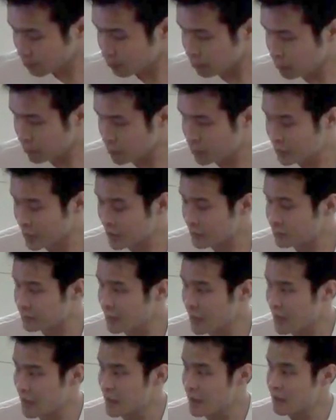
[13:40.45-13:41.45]
持っている
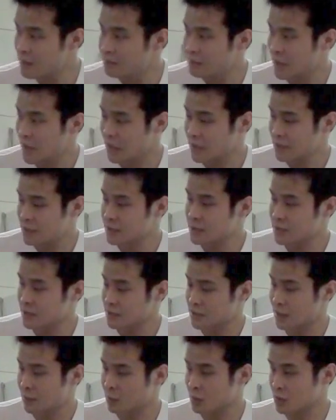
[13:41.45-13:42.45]
ので、まあ、
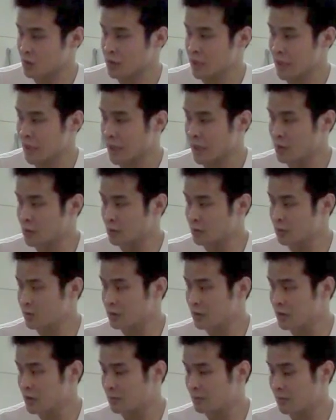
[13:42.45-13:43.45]
作ったポスター側
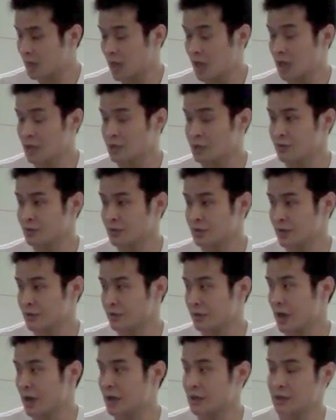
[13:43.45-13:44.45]
と、まあ、感情辞
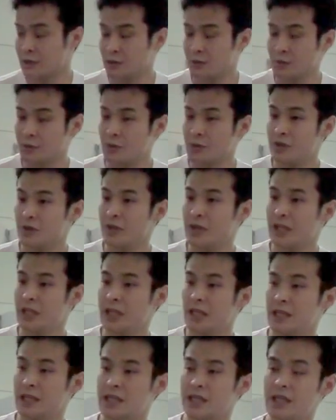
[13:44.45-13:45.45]
書がその分類
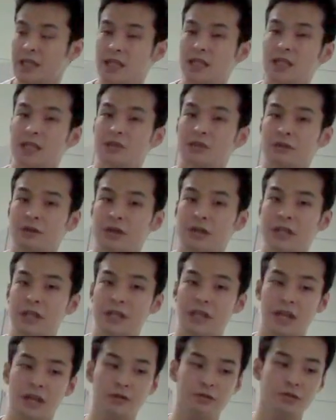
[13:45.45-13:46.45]
に対して強く効
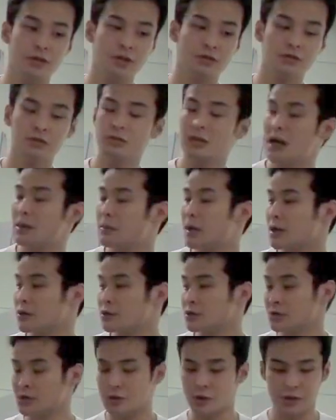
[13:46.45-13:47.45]
いているっていうことが、まあ、
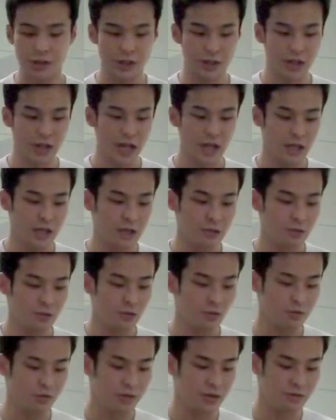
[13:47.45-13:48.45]
このスロイドから言える
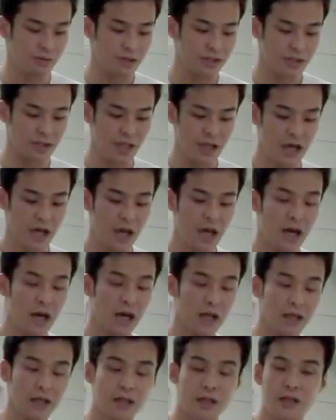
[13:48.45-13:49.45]
と思います。
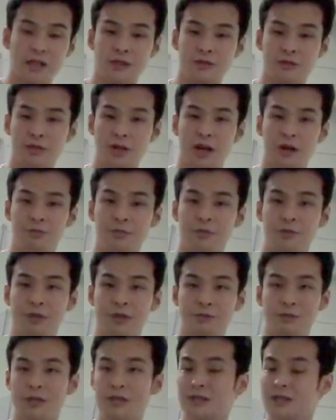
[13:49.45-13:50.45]
はい、以上で発表終
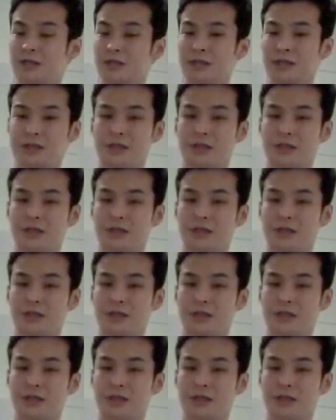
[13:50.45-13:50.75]
わります。